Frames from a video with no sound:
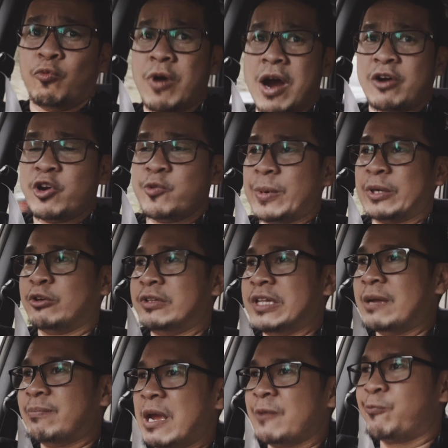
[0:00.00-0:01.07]
Mga ko'y
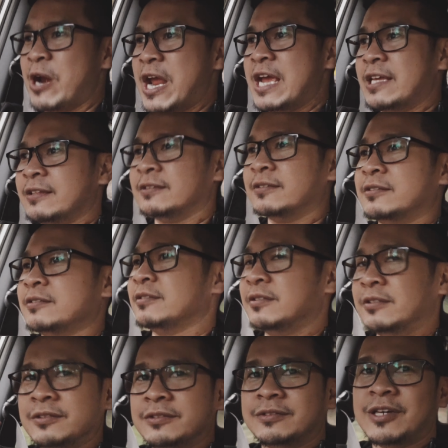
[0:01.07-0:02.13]
panudlay my friend.
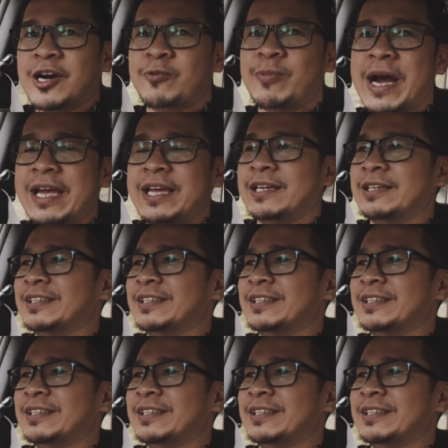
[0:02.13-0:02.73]
Oh, bye.